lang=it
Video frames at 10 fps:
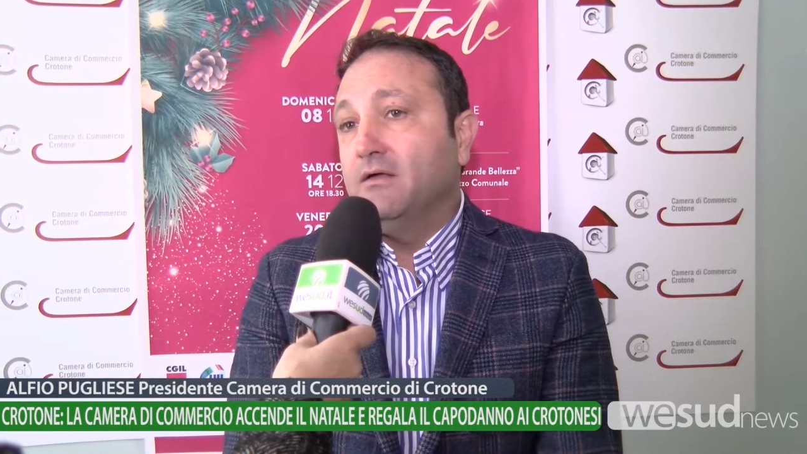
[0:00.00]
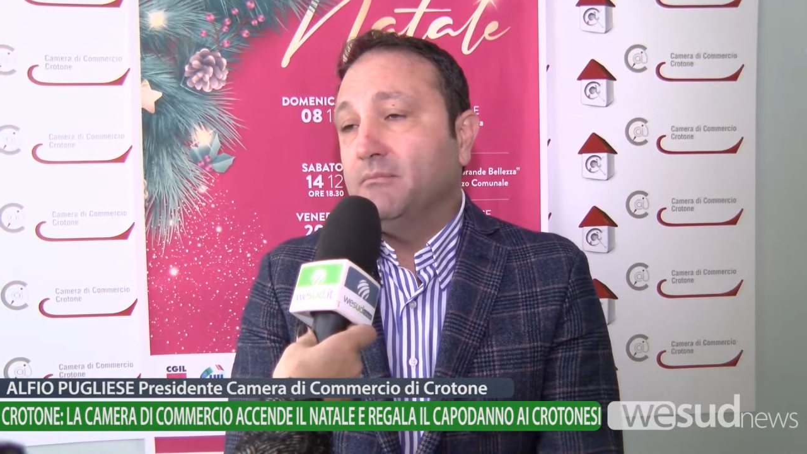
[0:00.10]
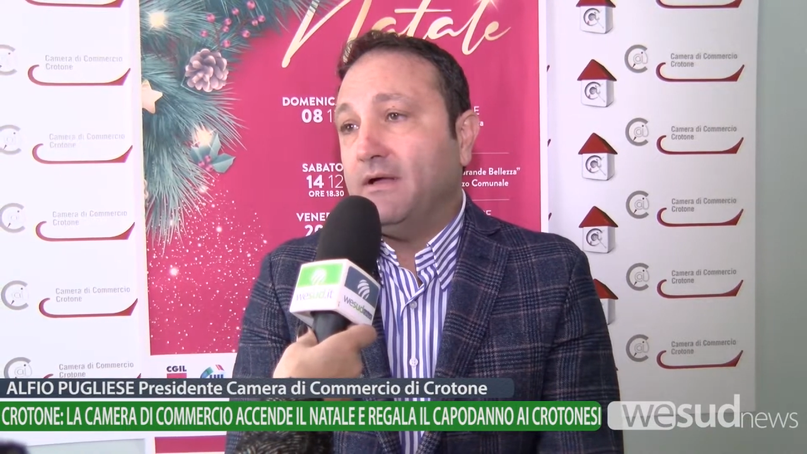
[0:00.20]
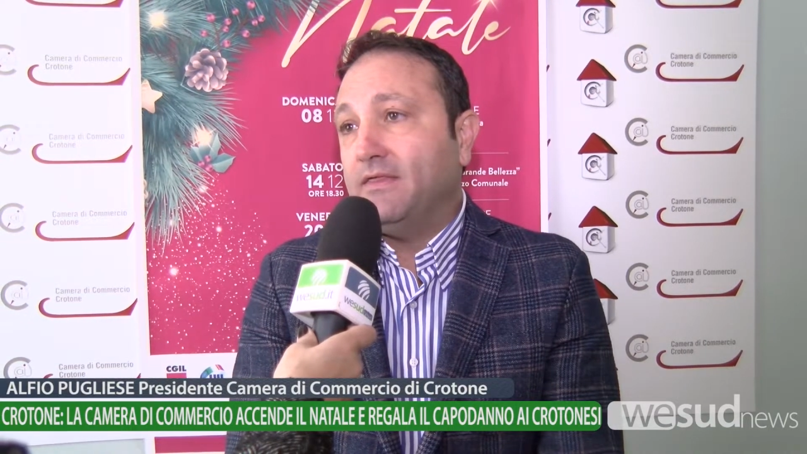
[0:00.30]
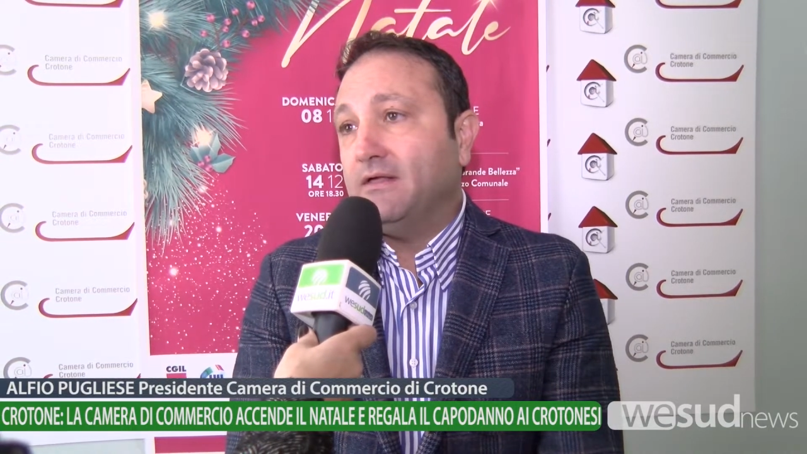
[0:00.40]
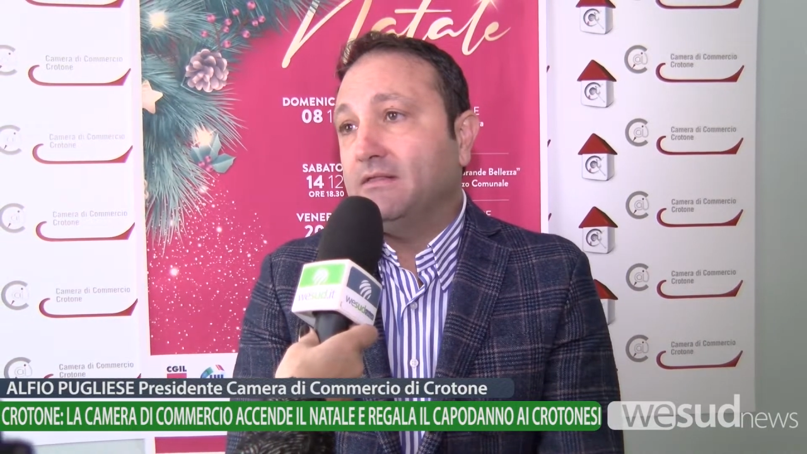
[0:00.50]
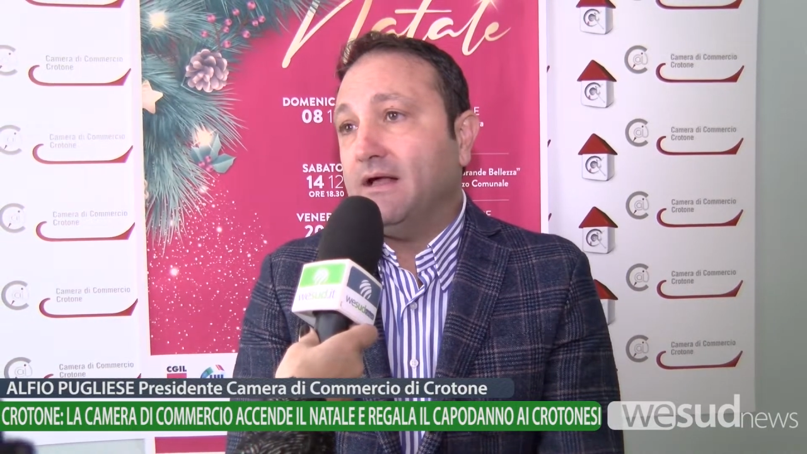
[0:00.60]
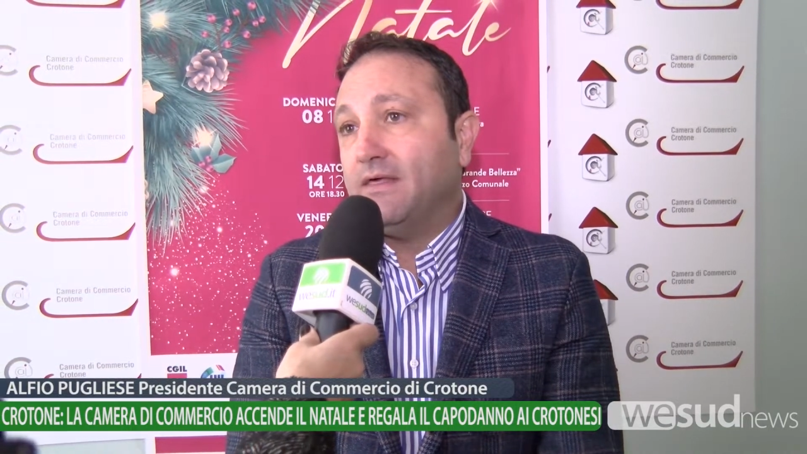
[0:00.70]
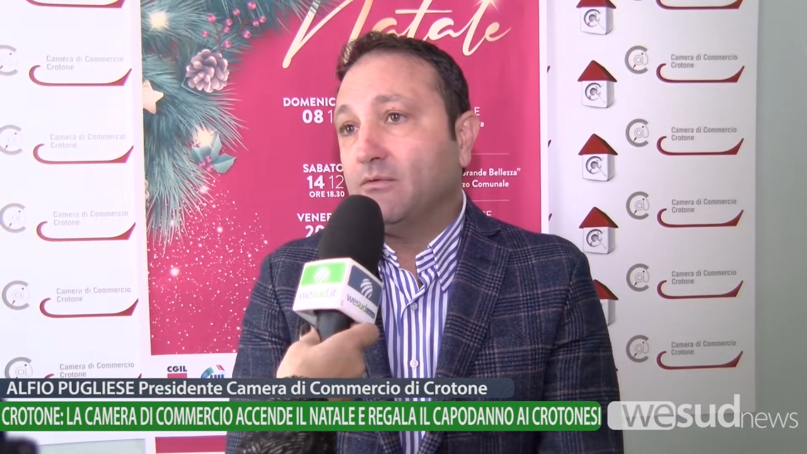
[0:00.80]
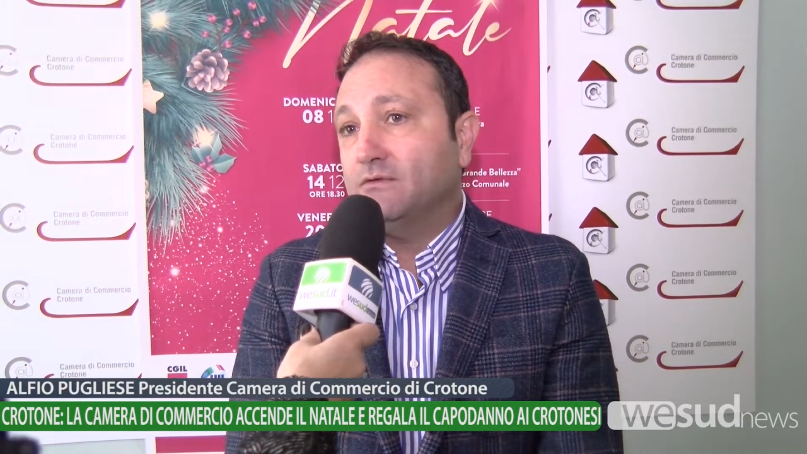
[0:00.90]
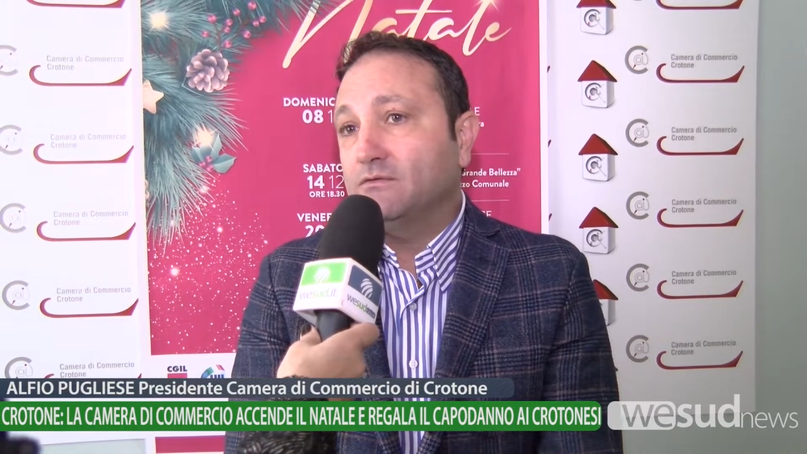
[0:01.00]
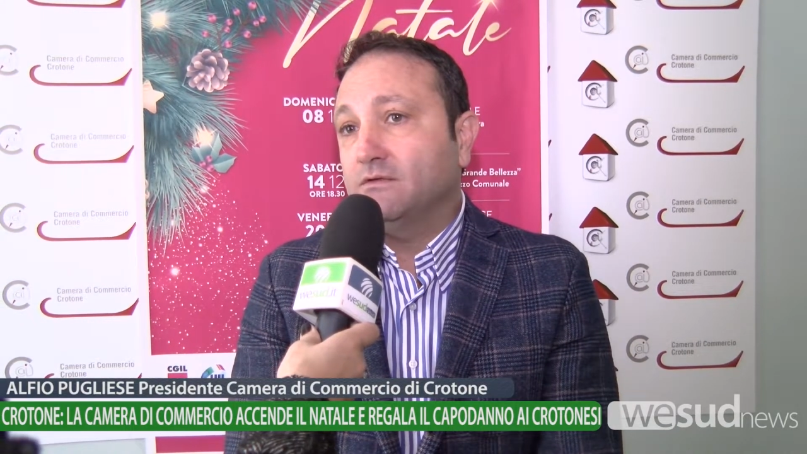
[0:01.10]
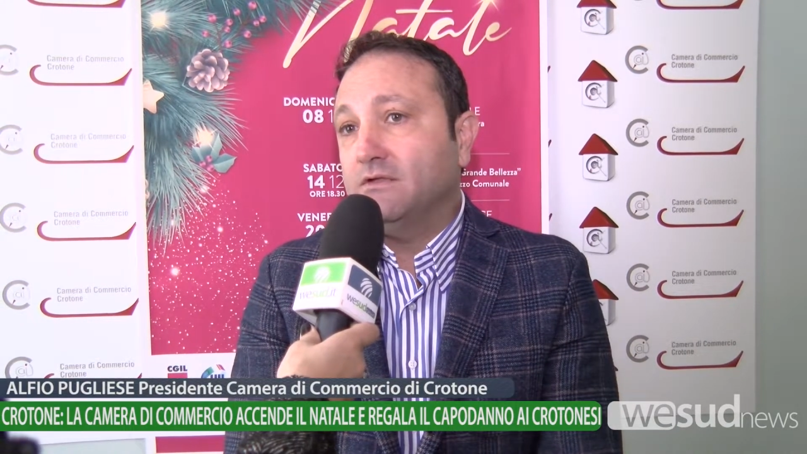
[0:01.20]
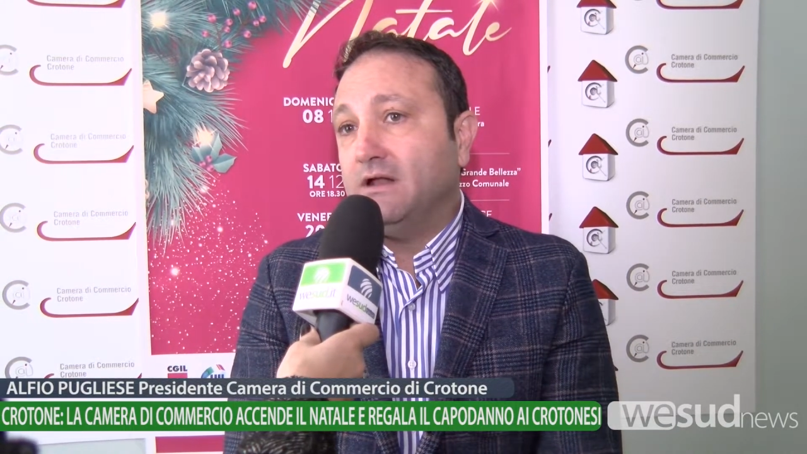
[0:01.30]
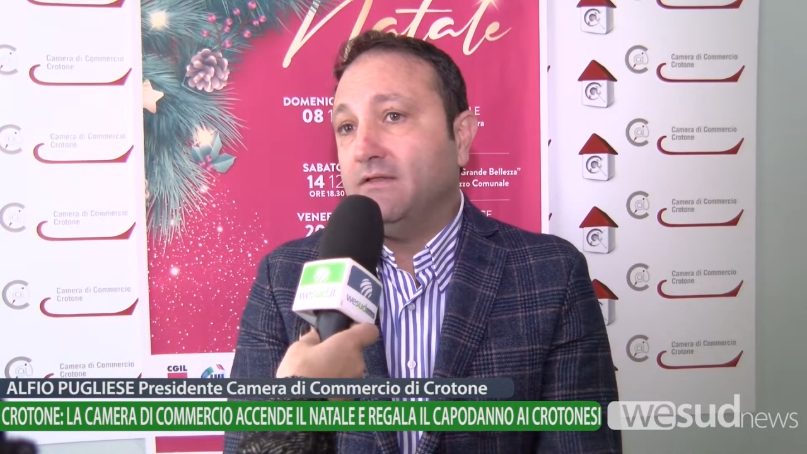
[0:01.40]
per dare questo
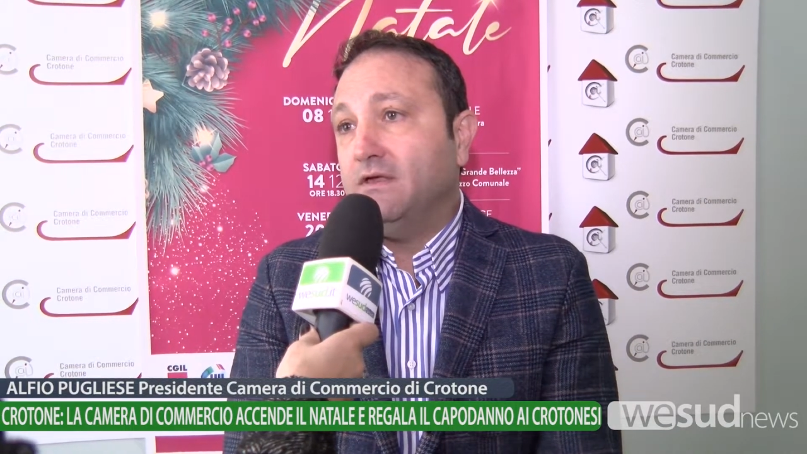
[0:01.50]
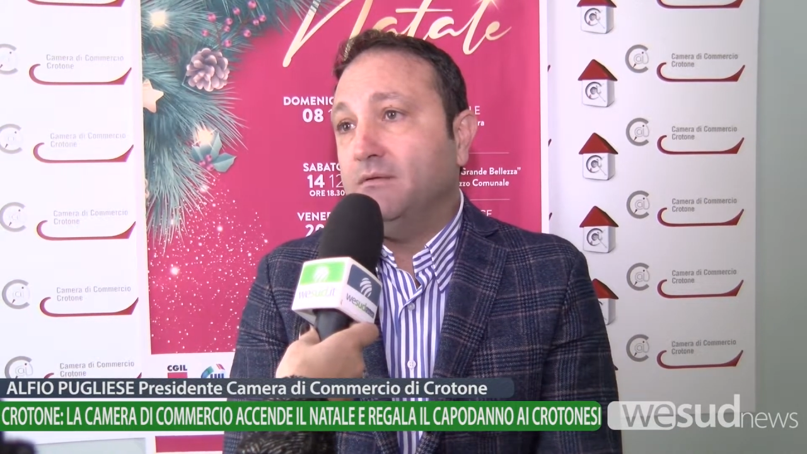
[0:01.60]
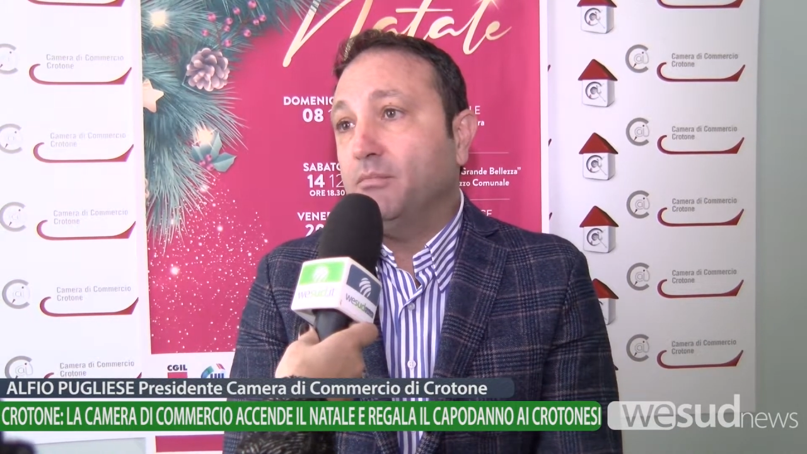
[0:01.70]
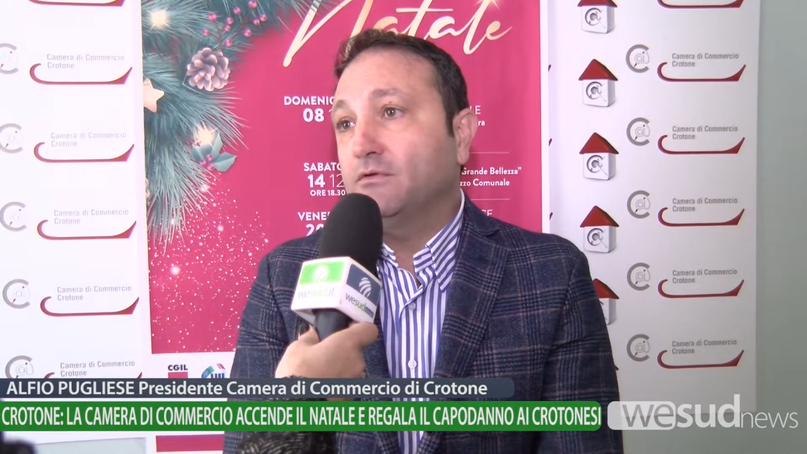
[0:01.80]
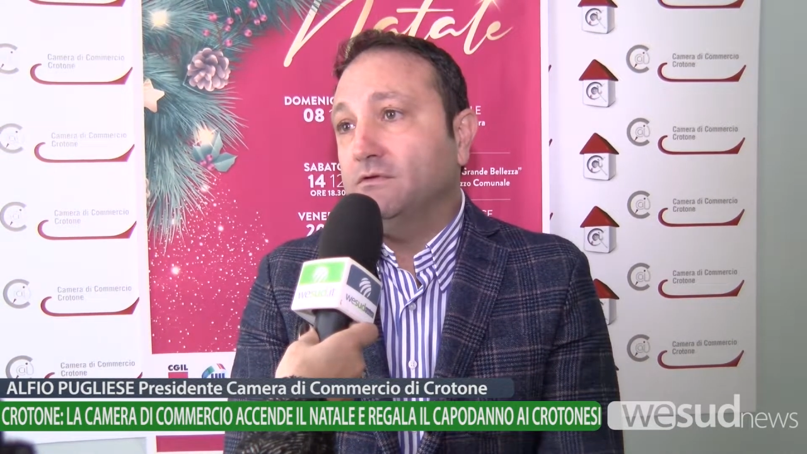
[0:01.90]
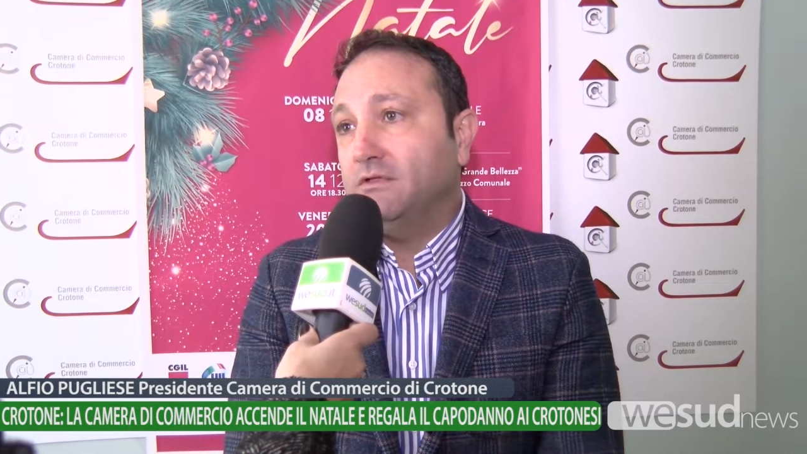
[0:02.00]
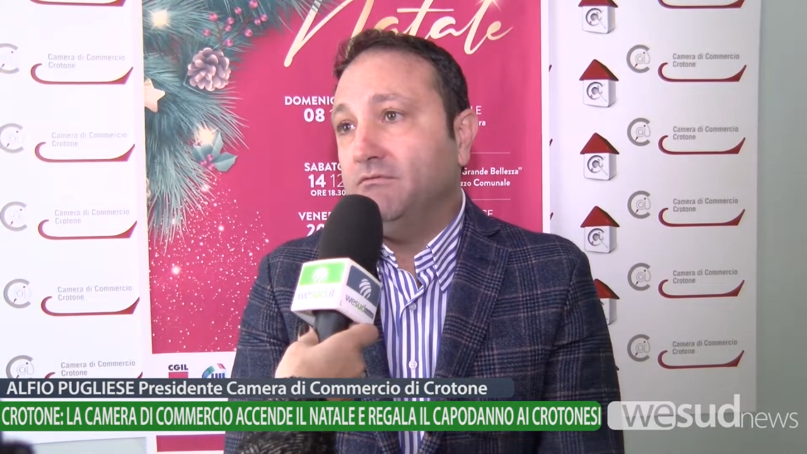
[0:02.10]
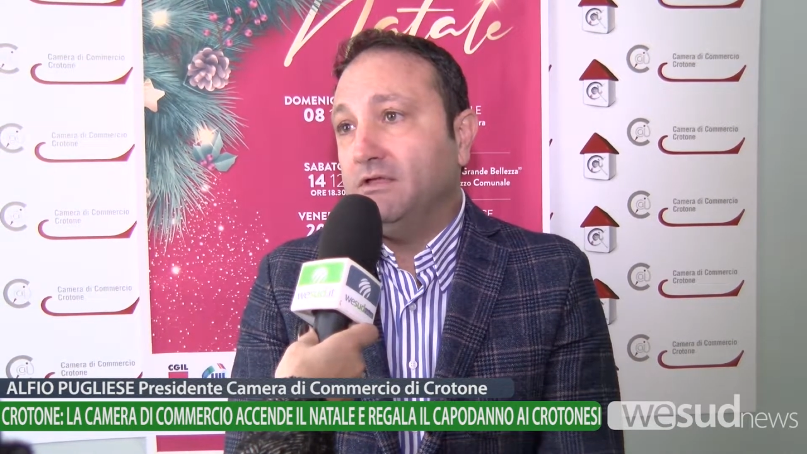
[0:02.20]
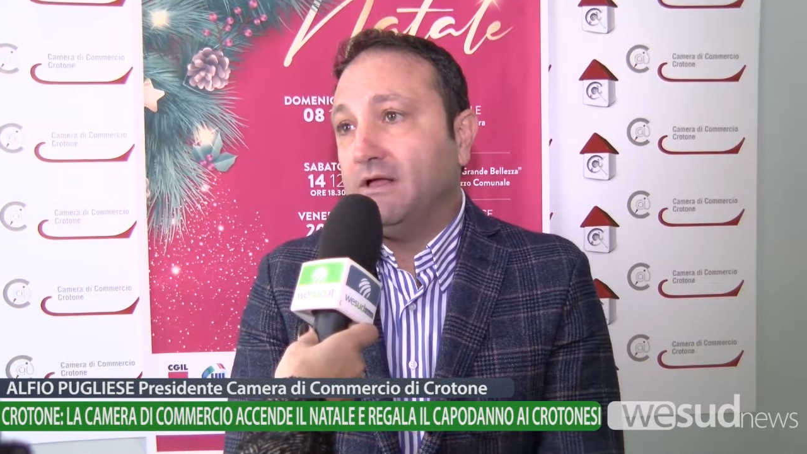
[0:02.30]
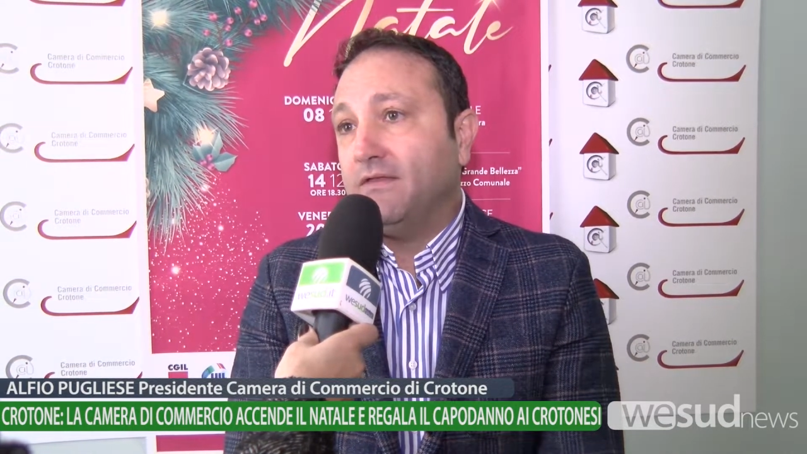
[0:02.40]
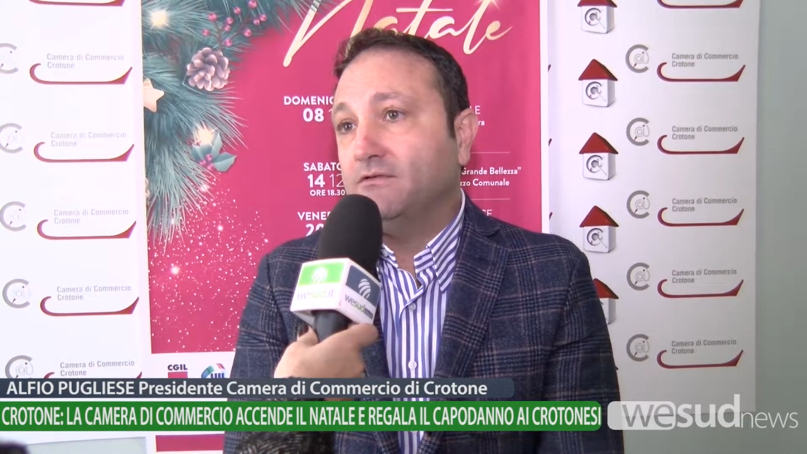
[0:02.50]
segnale di positività